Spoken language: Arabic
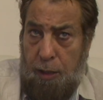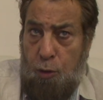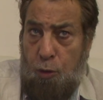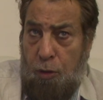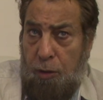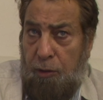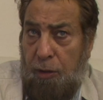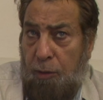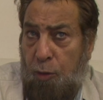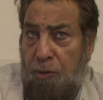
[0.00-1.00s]
انه
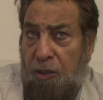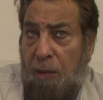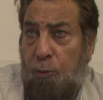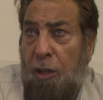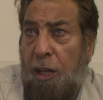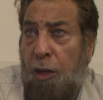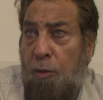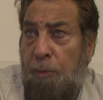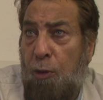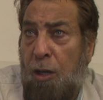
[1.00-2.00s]
ثم سلمت انا على
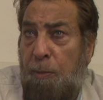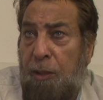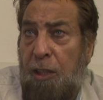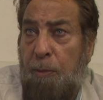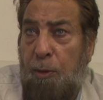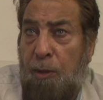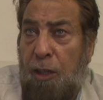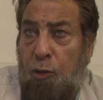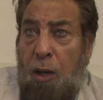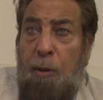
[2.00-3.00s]
امي وقبلت ابي
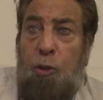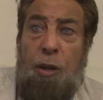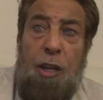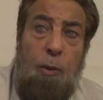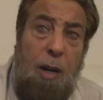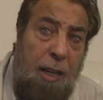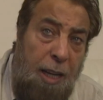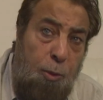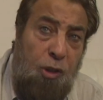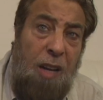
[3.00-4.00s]
وراسه وحملت انا
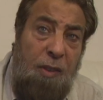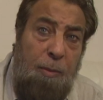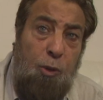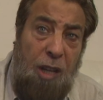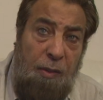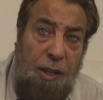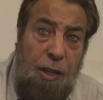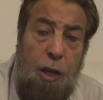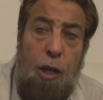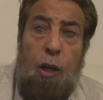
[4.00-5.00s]
واخي مصحفا
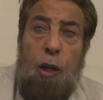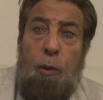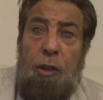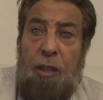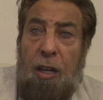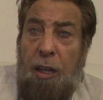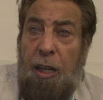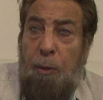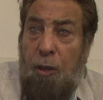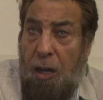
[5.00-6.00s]
مصحفا
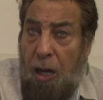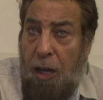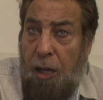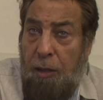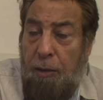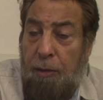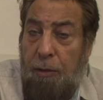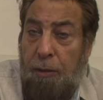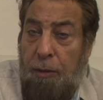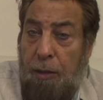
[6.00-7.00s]
وشرعنا بالقراءة
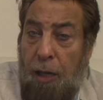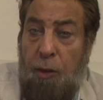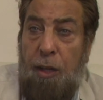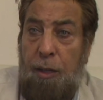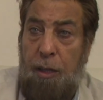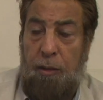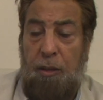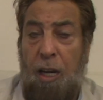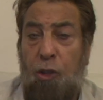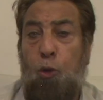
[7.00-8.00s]
إذا
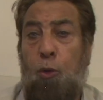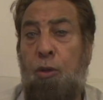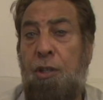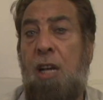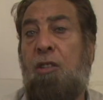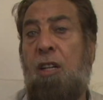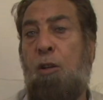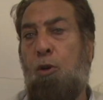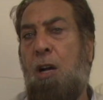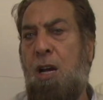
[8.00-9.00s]
ترجع الناس
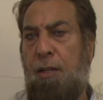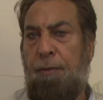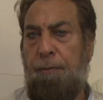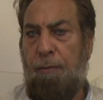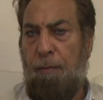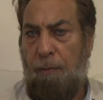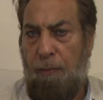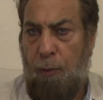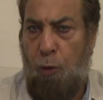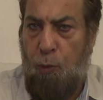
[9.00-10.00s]
للقرآن
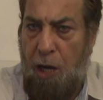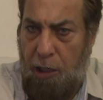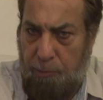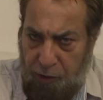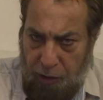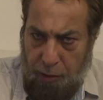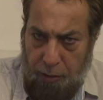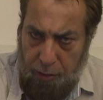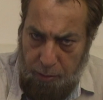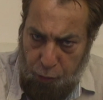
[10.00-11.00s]
كل واحد مسك
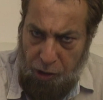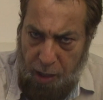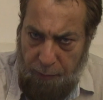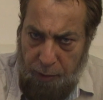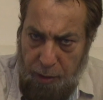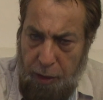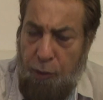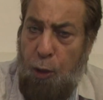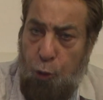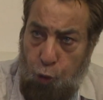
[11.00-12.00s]
مصحف
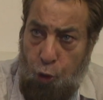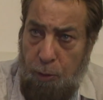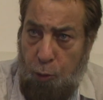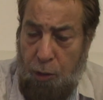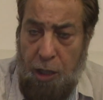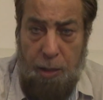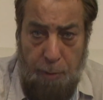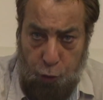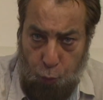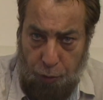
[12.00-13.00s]
إذا رجوعهم للقرآن
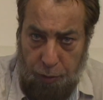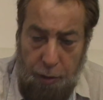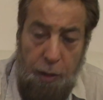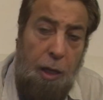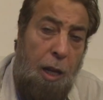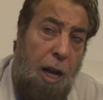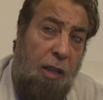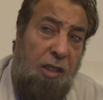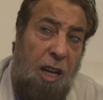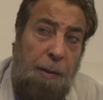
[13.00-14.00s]
المهجور
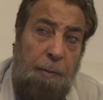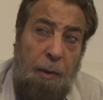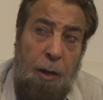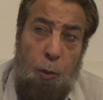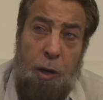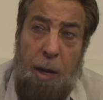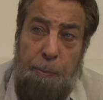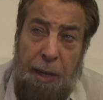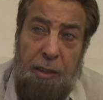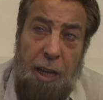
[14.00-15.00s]
هسا
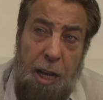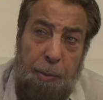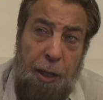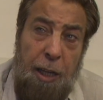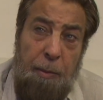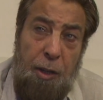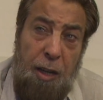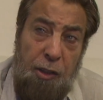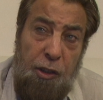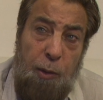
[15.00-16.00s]
وقبلت أبي من
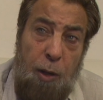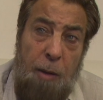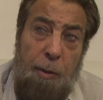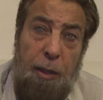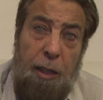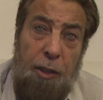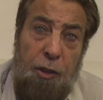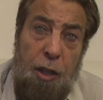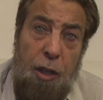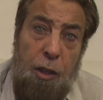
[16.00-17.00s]
رأسي وحمد
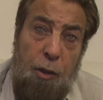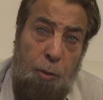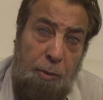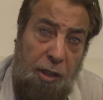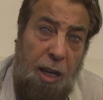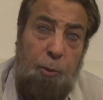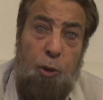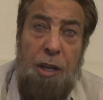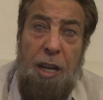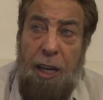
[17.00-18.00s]
إيش ثم سلمت
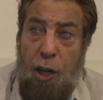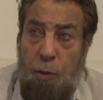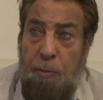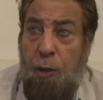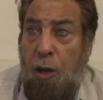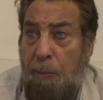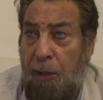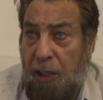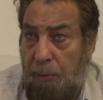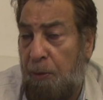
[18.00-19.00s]
أنا على أمي
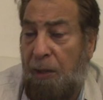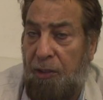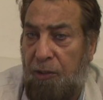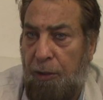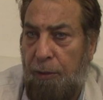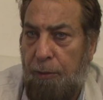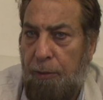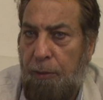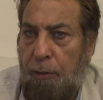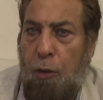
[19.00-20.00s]
وقبلت أبي من رأسي
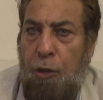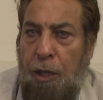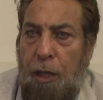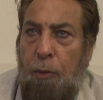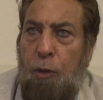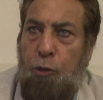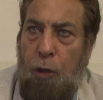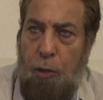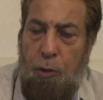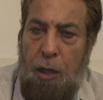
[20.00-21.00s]
هنا
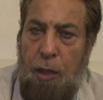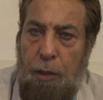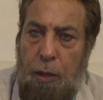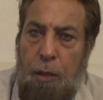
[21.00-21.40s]
ورجع للقرآن